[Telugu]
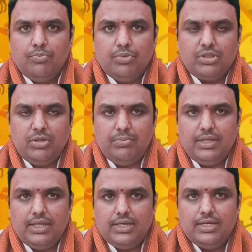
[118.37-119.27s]
మొత్తం
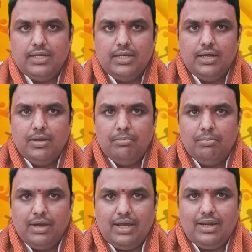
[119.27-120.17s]
మీద
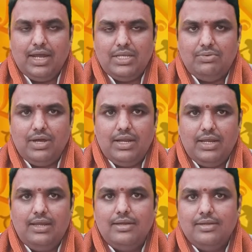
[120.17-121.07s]
మకర రాశి
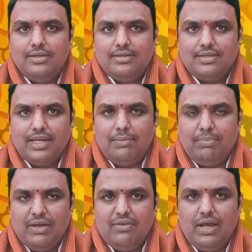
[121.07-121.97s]
వారికి శ్రీ
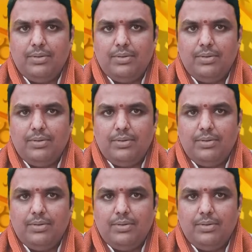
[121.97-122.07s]
ప్లవనామ